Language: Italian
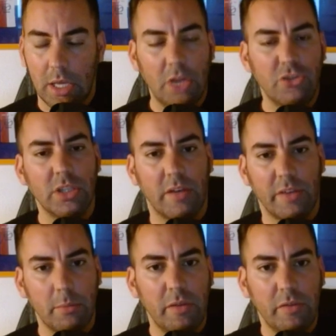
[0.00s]
La gente
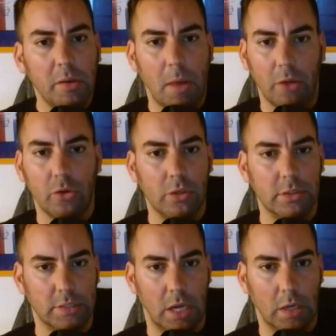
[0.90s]
avrebbe firmato col
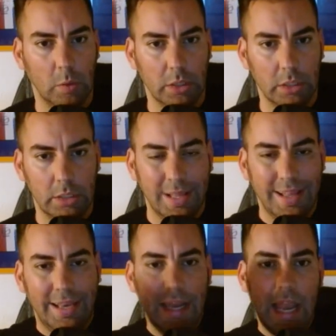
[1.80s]
sangue.
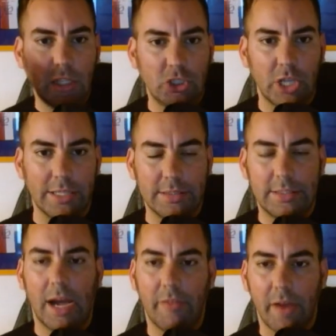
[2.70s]
La gente
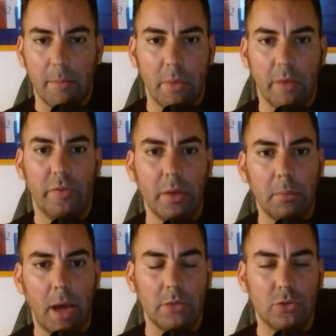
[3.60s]
avrebbe
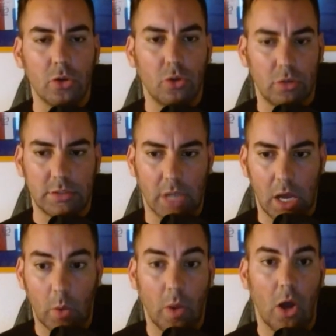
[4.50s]
firmato col
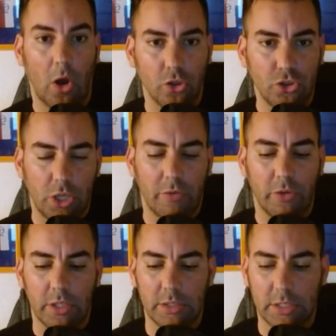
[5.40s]
sangue. Oggi la
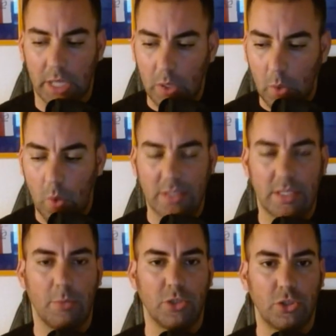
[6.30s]
Fiorentina è in
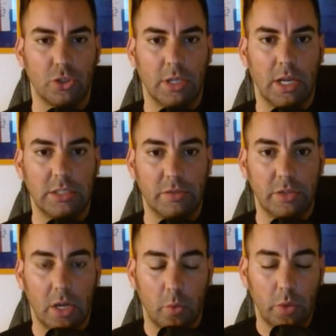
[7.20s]
questa posizione di
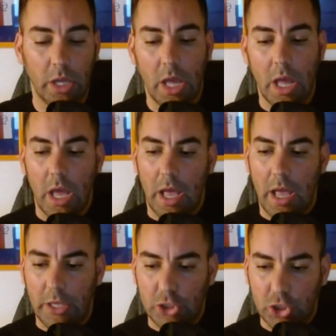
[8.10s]
classifica qui
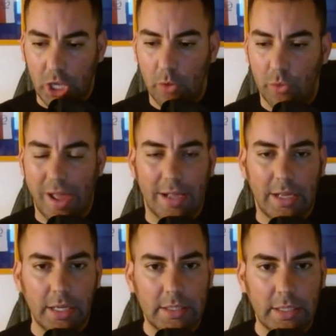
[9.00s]
e c'è una
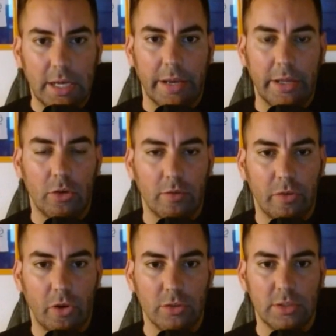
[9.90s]
critica nei
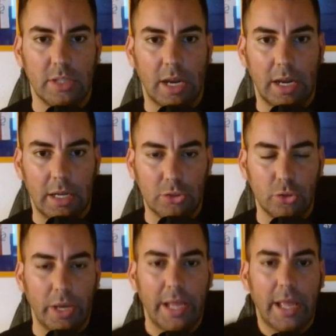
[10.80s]
confronti
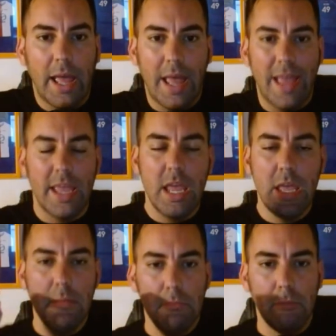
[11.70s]
dell'allenatore che è
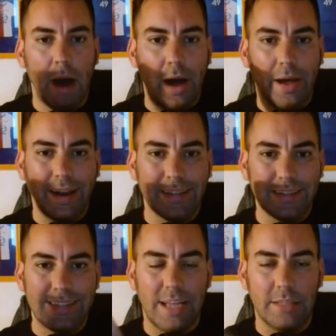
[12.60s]

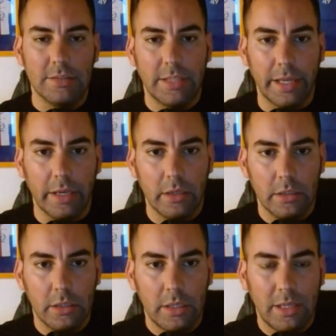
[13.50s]
imbarazzante.
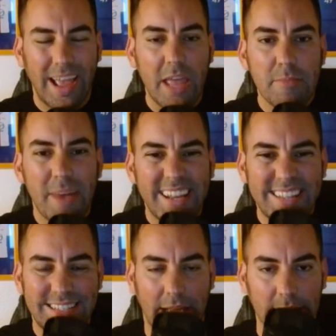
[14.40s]
È
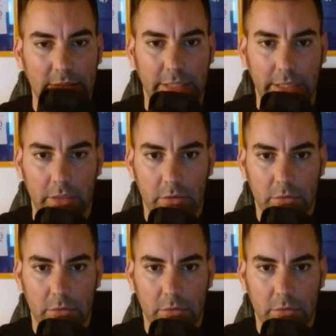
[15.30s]
imbarazzante.